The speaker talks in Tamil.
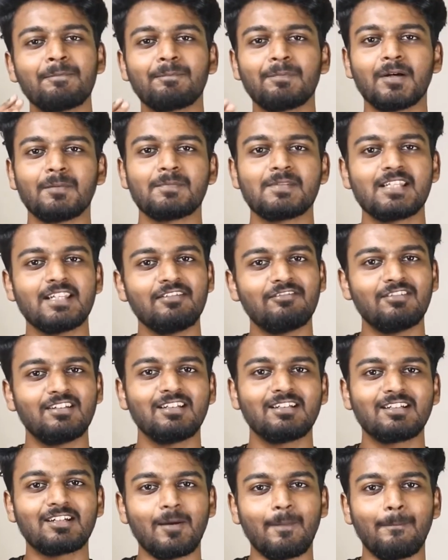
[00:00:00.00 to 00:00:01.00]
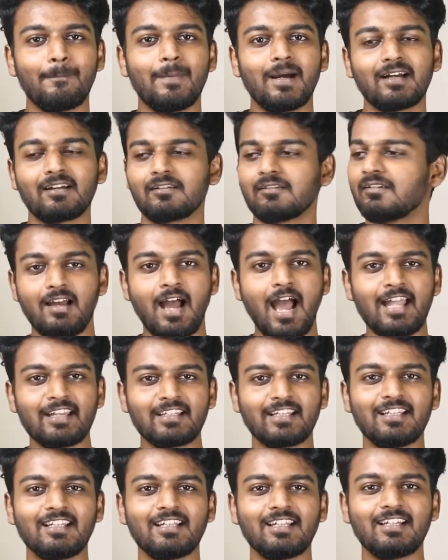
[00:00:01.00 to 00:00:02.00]
பப்ஜி வில் கம் பேக் அண்ட்
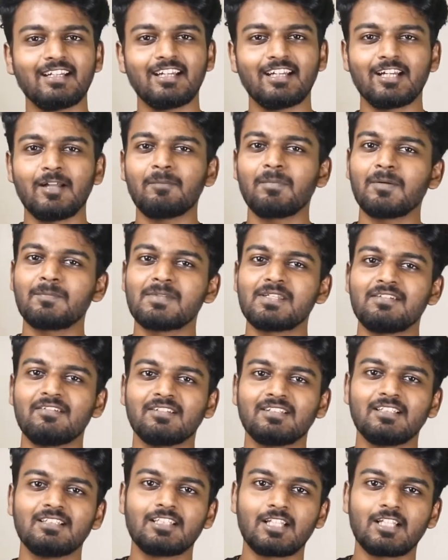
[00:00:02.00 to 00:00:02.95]
என்ன கேட்டிங்கன்னா பப்ஜி வந்து